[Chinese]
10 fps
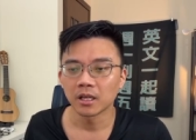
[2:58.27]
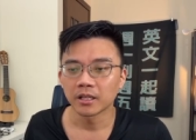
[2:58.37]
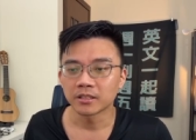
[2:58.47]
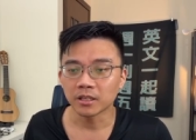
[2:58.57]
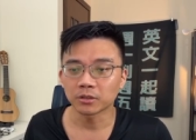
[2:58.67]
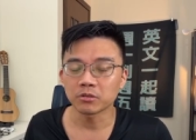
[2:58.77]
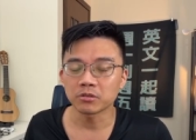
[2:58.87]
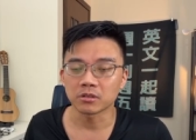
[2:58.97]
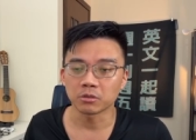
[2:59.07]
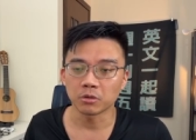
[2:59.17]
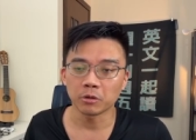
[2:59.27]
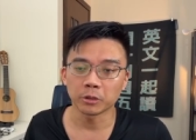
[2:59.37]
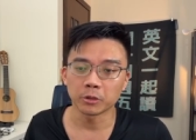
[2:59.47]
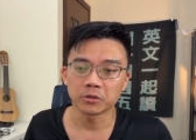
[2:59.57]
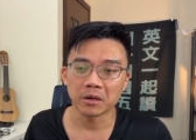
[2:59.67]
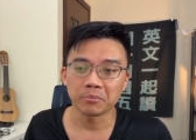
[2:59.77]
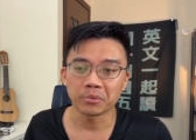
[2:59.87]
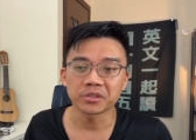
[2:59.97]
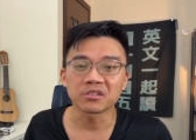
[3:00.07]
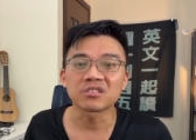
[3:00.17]
这个都只是约会对象，
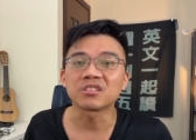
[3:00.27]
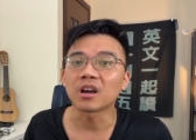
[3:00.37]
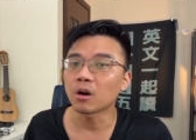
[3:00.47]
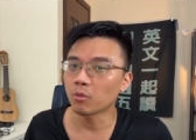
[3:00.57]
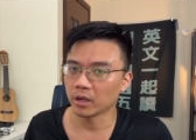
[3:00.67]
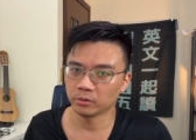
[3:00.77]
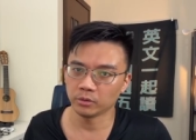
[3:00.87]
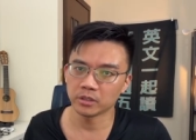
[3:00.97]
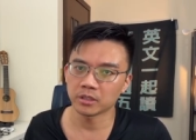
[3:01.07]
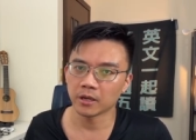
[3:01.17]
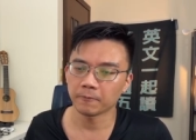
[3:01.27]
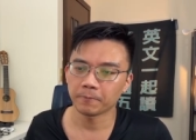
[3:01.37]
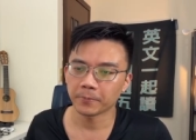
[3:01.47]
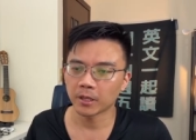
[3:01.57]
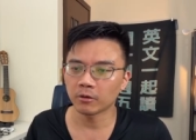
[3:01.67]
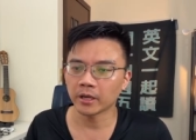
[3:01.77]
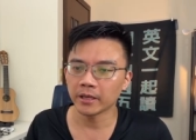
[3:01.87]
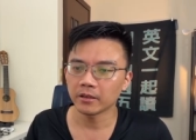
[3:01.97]
不是交往对象。OK，